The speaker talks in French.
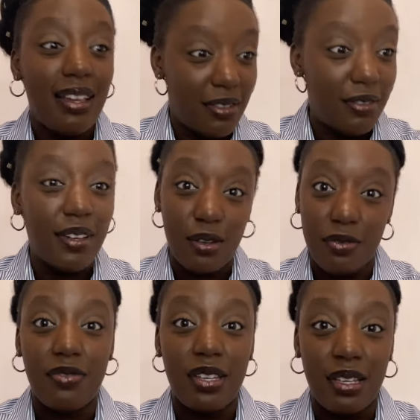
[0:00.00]
va le
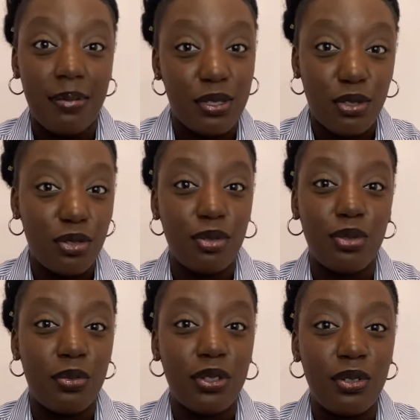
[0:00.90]
faire parce que je te
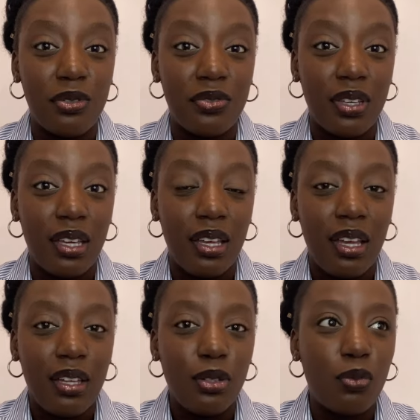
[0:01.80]
demande de le faire.
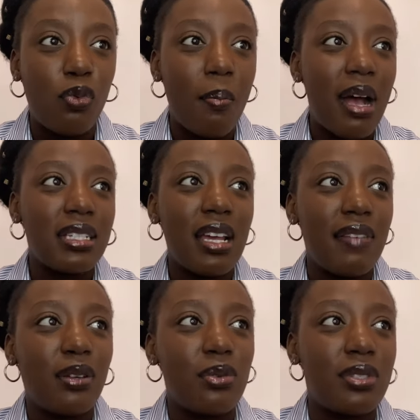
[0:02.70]
Donc, pour marcher
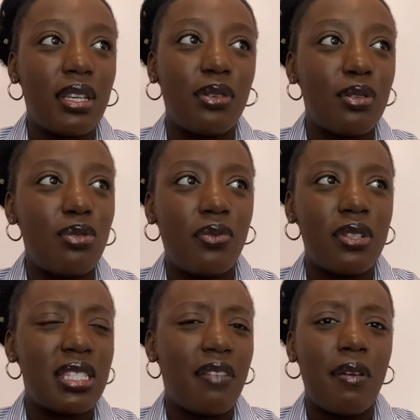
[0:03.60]
avec le Seigneur, souvent,
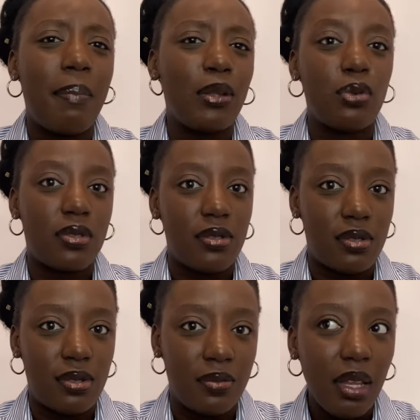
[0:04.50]
ça ne fait pas de
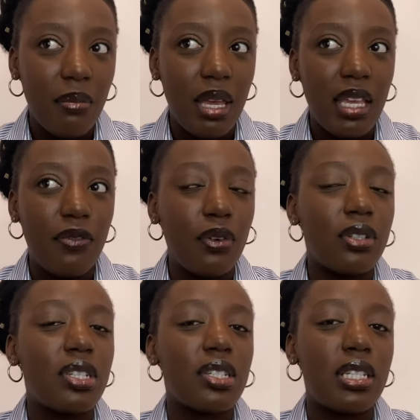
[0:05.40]
sens. Mais il faut
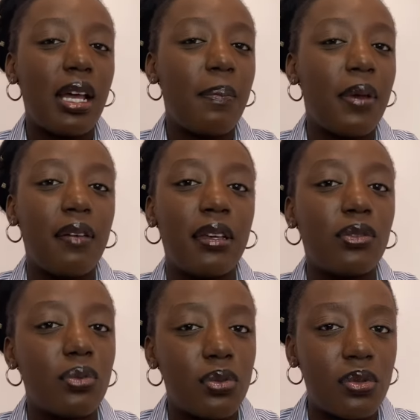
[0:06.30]
rechercher la paix avec
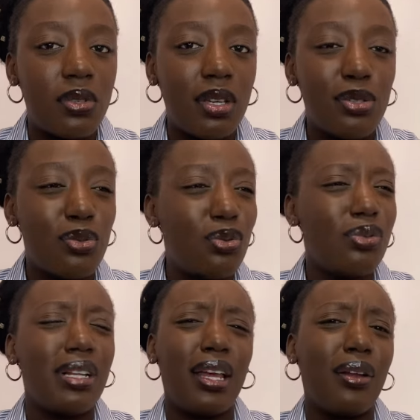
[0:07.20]
tous, surtout
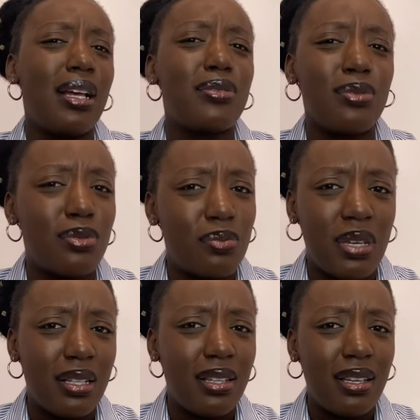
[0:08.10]
dans les relations
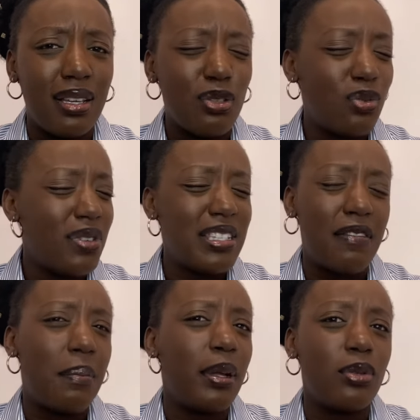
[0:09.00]
humaines. Souvent, ça ne fait
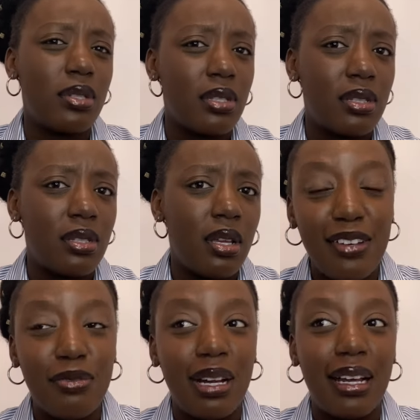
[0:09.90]
pas de sens.
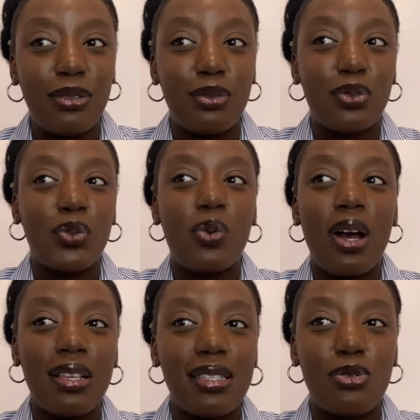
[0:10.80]
Voilà, donc toi,
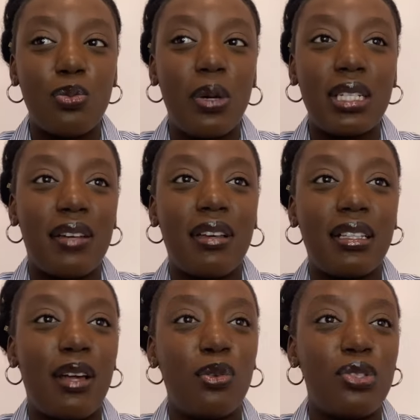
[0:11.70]
si tu marches avec
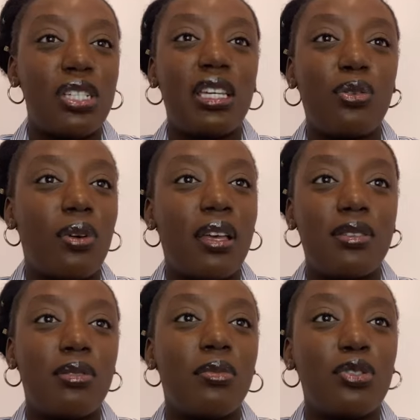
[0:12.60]
la logique et ton
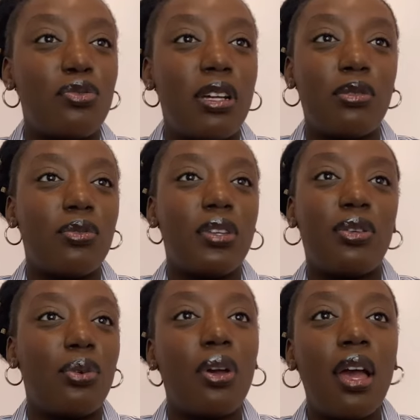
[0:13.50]
raisonnement, tu vas trouver
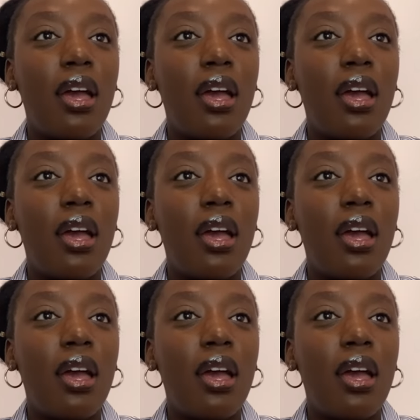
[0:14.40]
que